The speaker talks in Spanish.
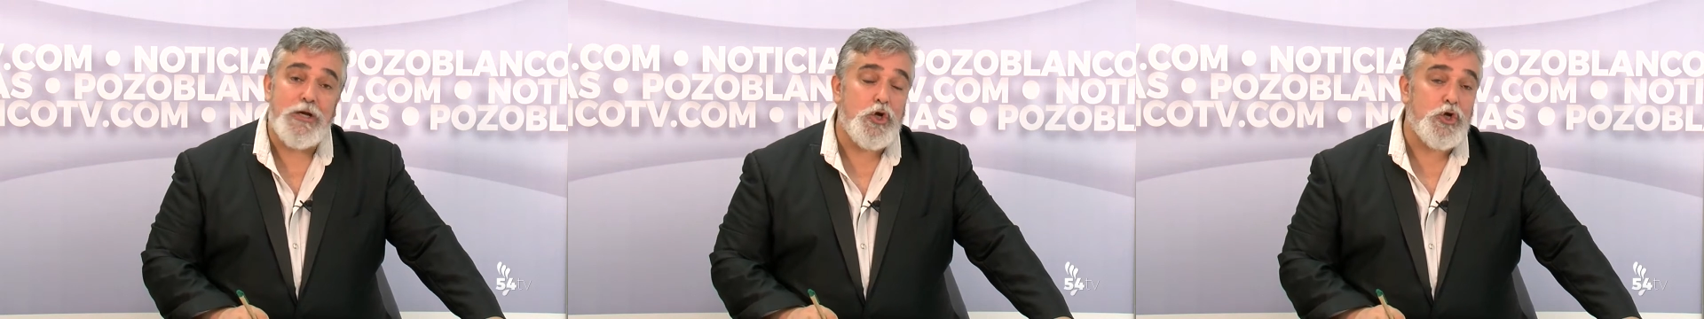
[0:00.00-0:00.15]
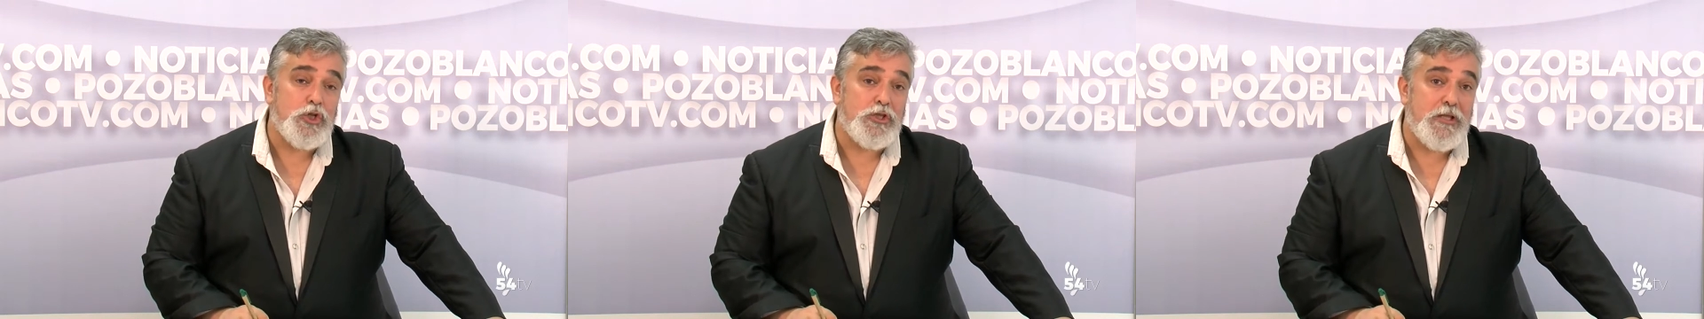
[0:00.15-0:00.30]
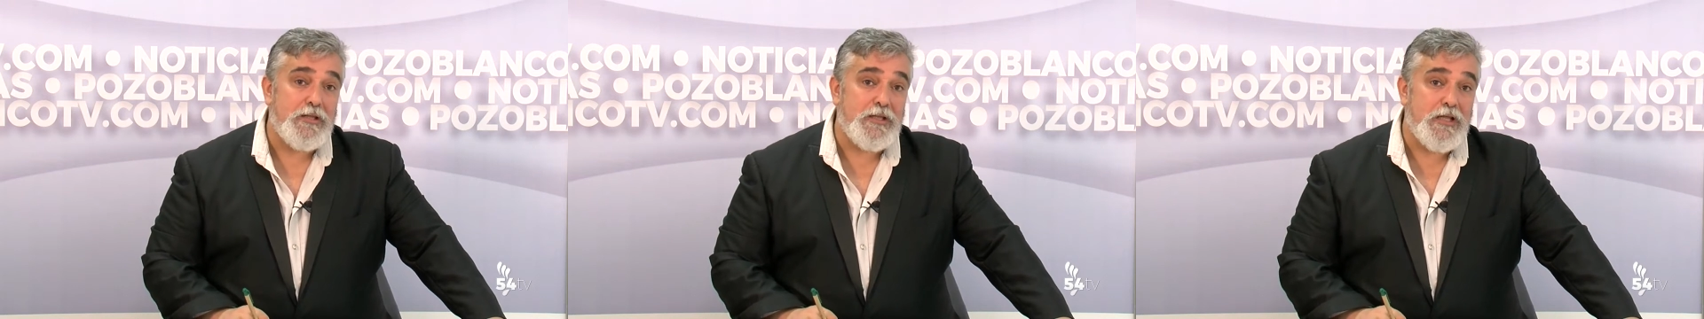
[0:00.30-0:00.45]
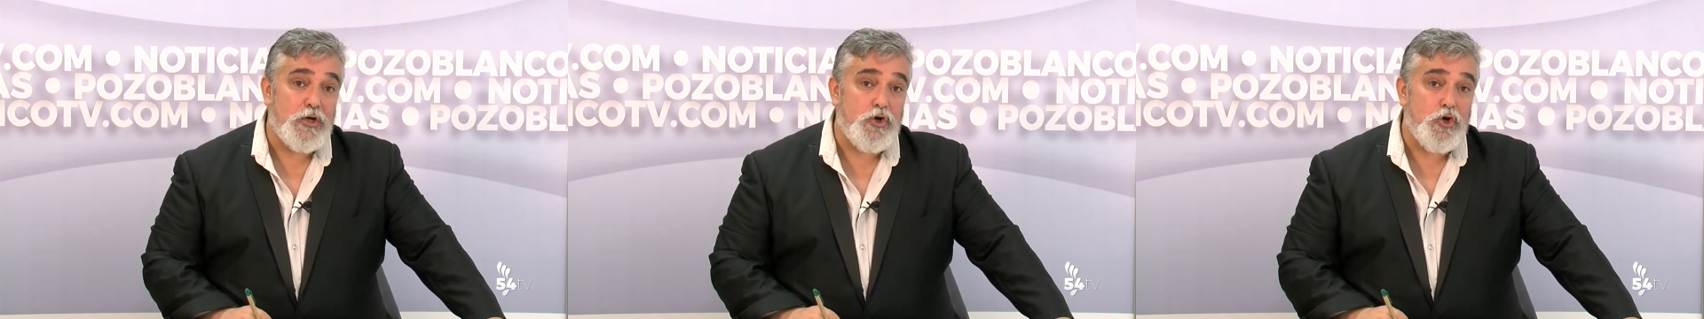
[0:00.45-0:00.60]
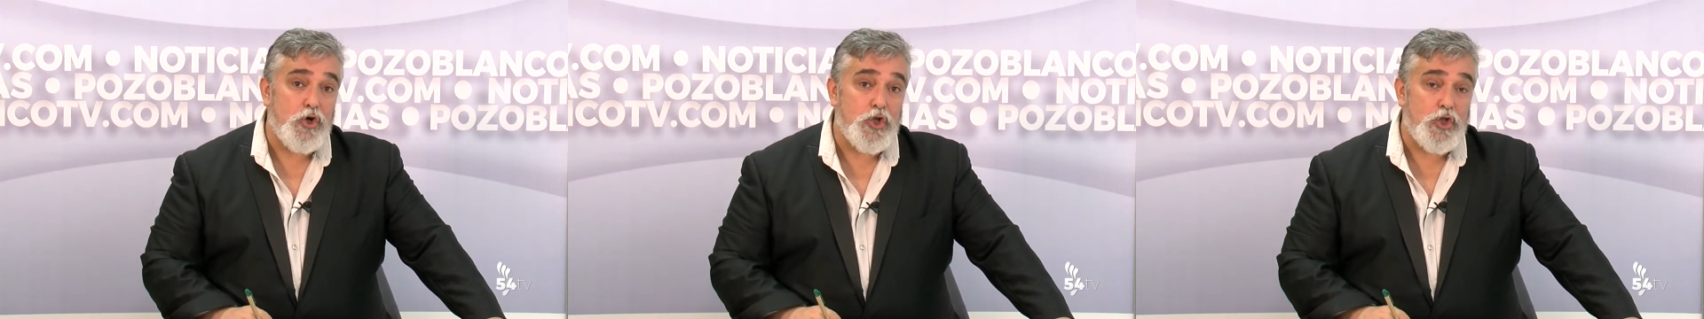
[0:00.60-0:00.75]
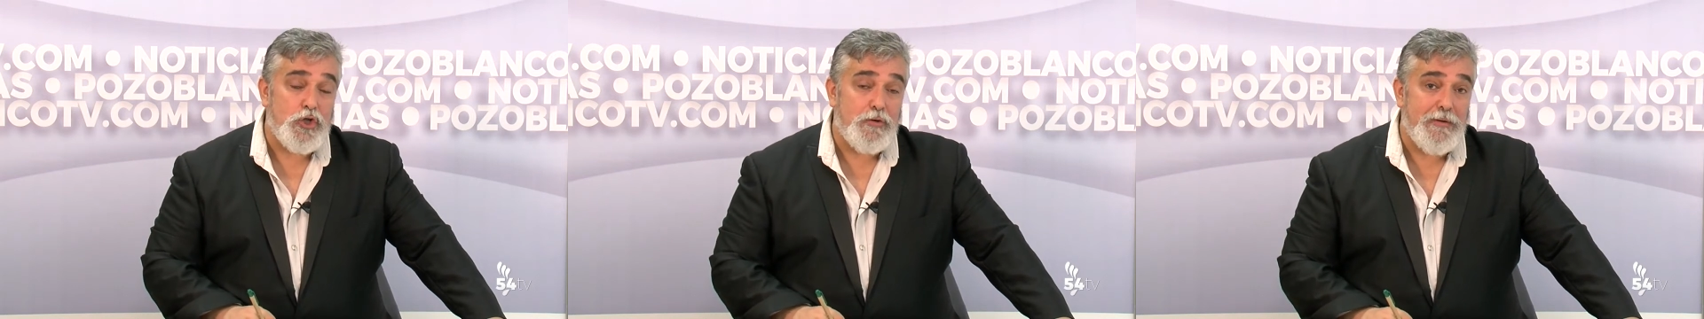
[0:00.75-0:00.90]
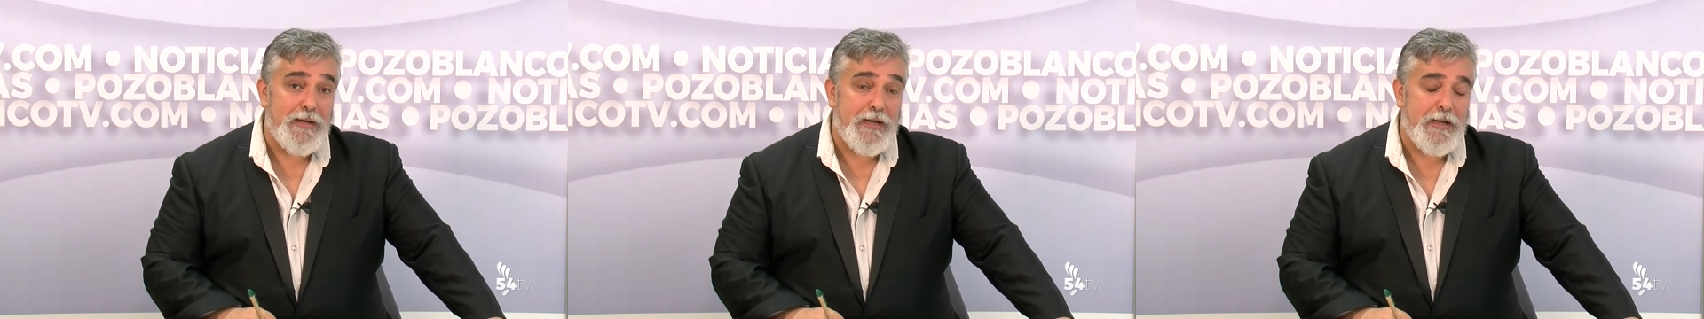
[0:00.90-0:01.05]
norte de
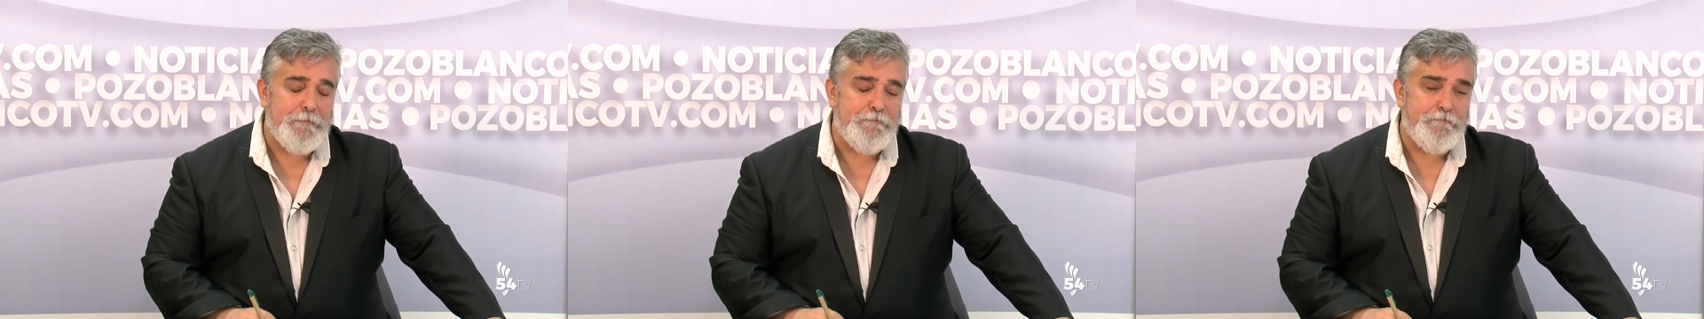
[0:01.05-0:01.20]
Córdoba